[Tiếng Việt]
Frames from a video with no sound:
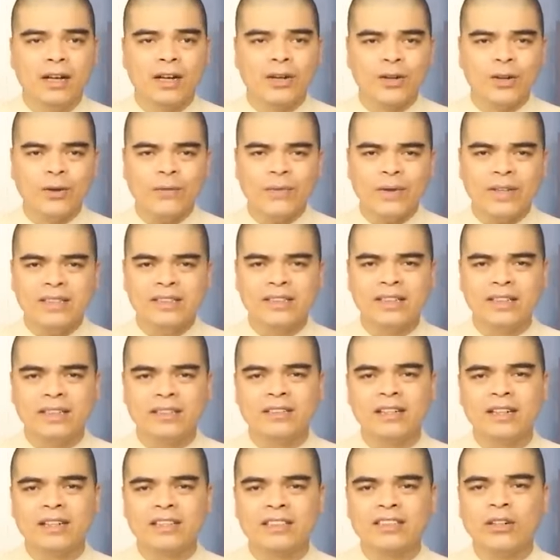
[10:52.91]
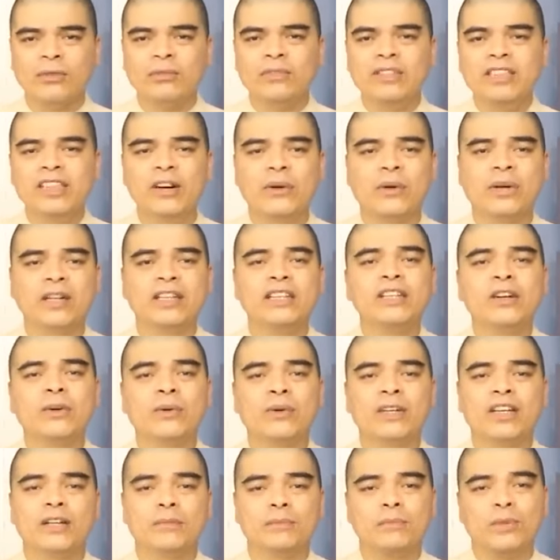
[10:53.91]
nó phát triển được trong nhiều cái điều
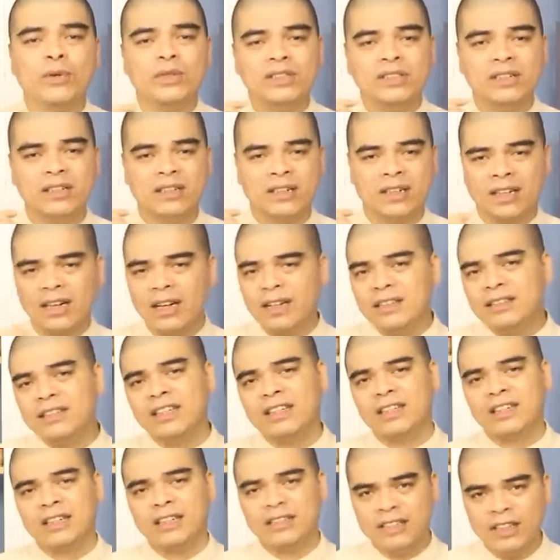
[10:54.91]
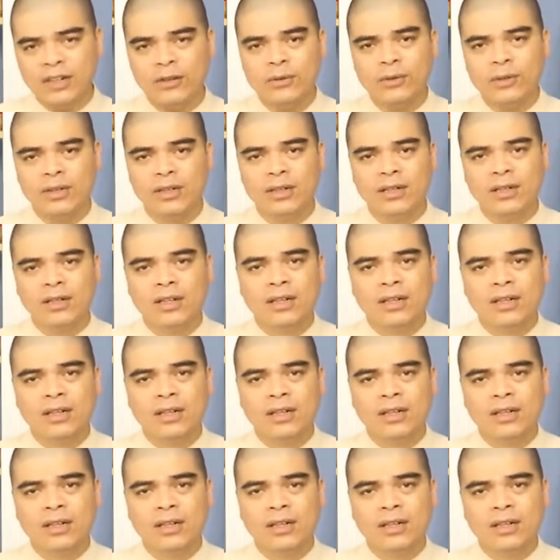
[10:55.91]
kiện môi trường khắc nghiệt khác nhau.